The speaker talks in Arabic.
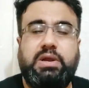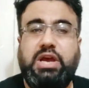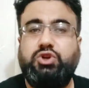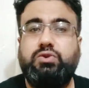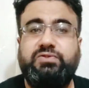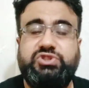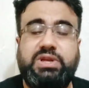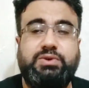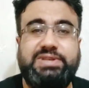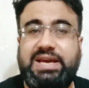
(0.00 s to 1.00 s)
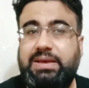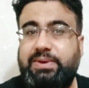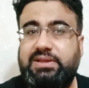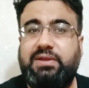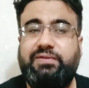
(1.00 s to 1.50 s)
راح نشوف إن شاء الله تعالى
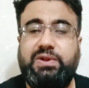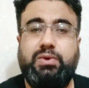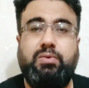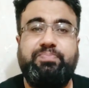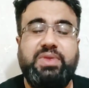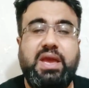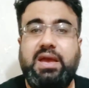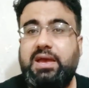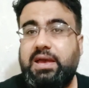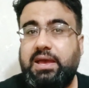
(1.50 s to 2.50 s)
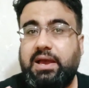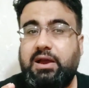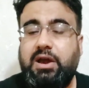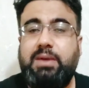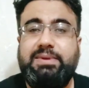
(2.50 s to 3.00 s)
بهذا الفيديو
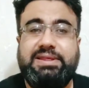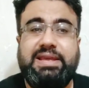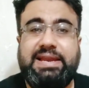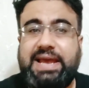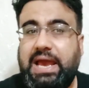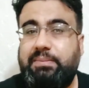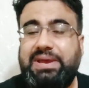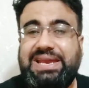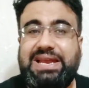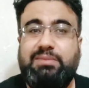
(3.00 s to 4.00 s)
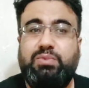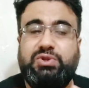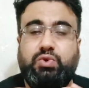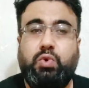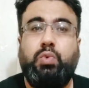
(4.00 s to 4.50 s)
قائمة اللاعبين
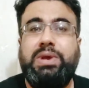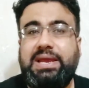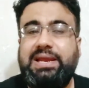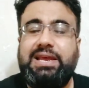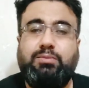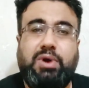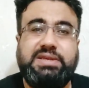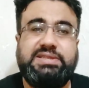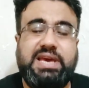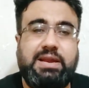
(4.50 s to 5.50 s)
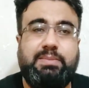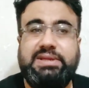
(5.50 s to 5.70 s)
المدعوين لمعسكر